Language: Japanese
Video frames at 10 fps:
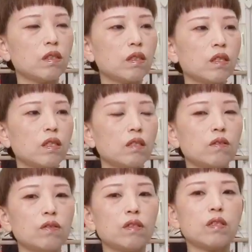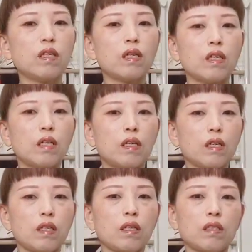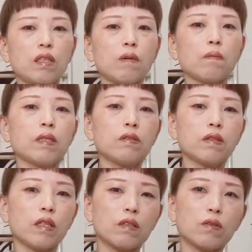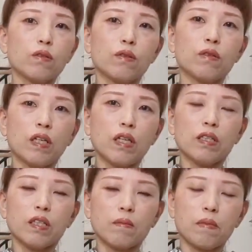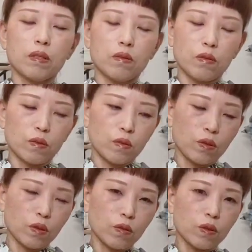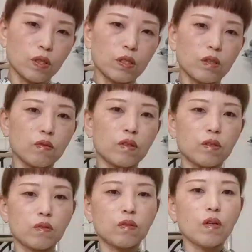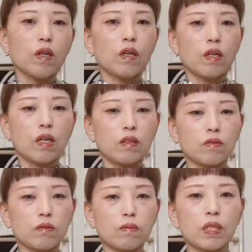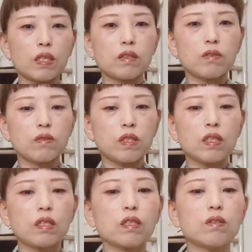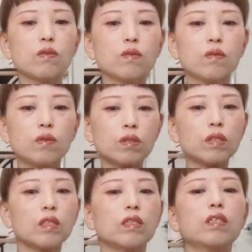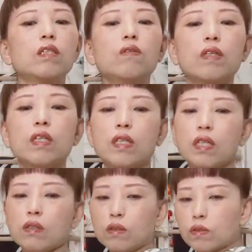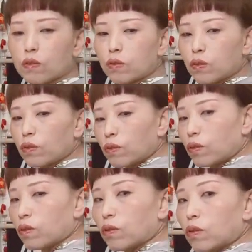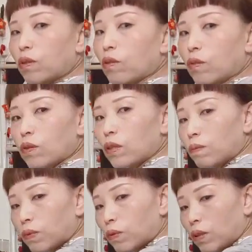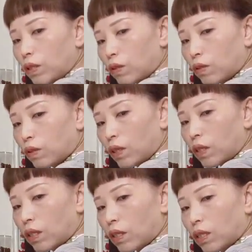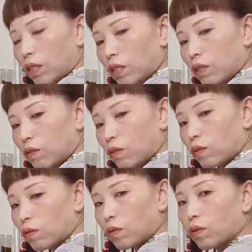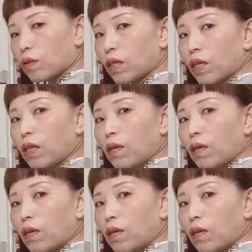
だけ抜いて、えー、さんまるさんというねさんびゃくろくじゅうごにちのうちの、あの真夏のにかげつを除いた時期は着れるよというコンセプトで作られた生地ということで、